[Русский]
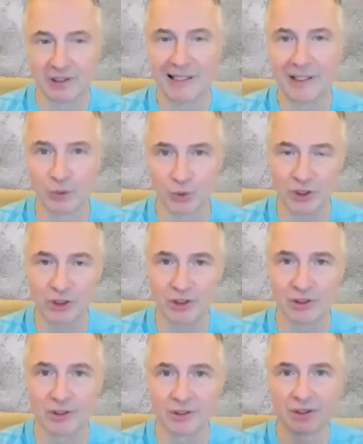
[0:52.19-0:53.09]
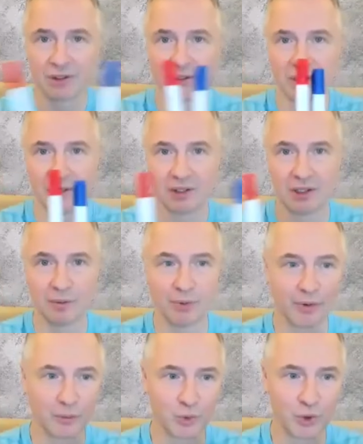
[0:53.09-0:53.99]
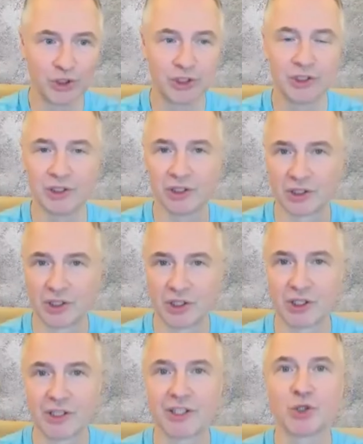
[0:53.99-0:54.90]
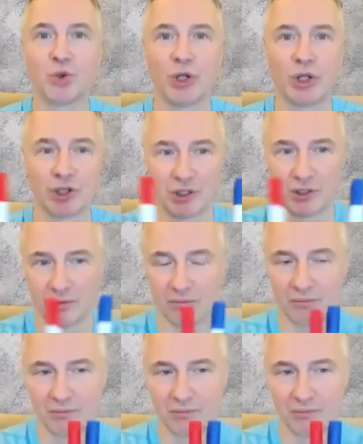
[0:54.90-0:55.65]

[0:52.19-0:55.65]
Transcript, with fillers: люди, например, мужчины и женщины, ссорятся?